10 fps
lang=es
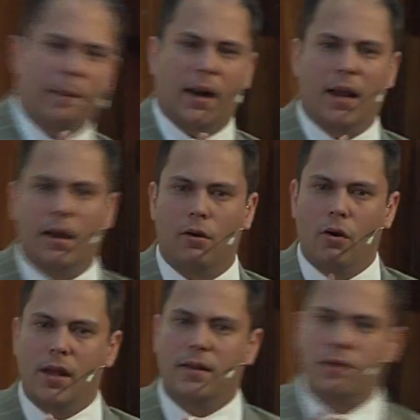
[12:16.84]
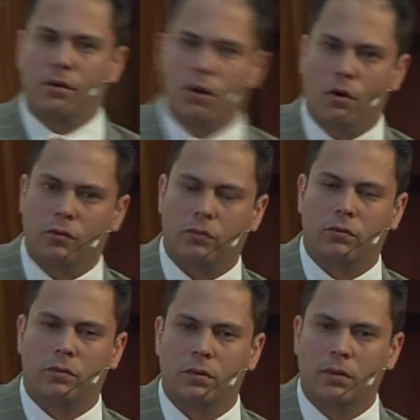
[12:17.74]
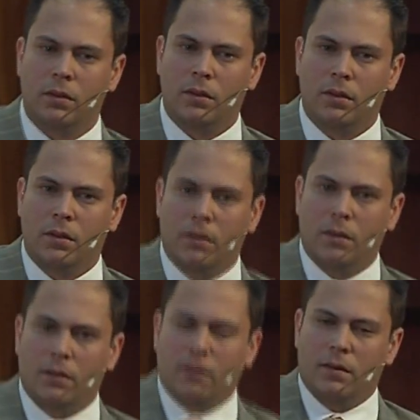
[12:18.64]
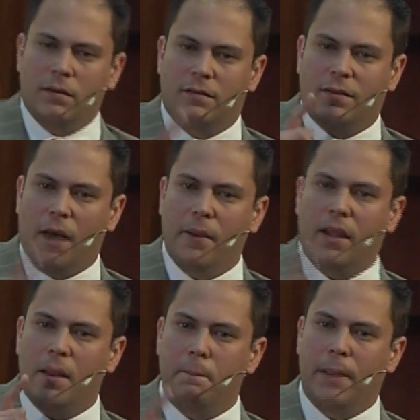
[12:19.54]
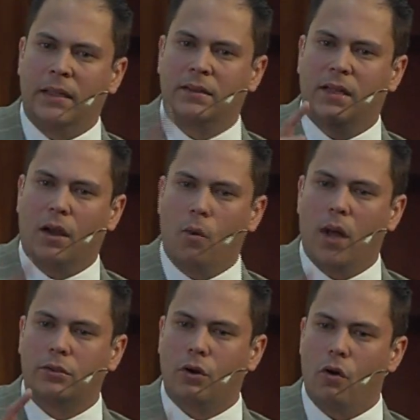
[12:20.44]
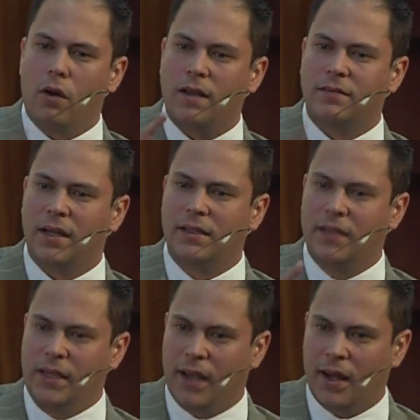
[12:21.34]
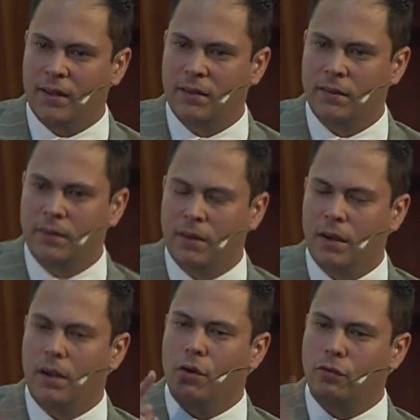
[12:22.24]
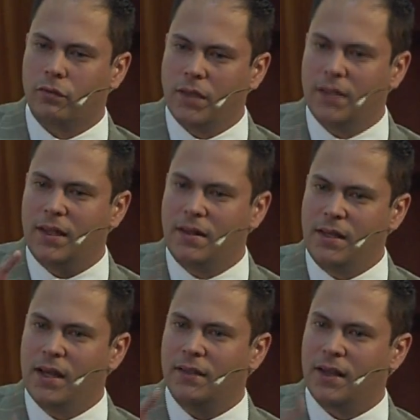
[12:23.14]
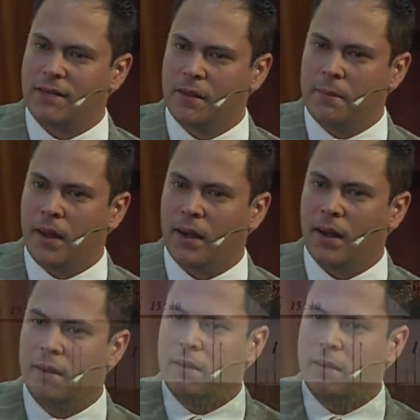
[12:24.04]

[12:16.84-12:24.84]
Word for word: para la gloria de Dios sabe que 24 horas al día los siete días de la semana,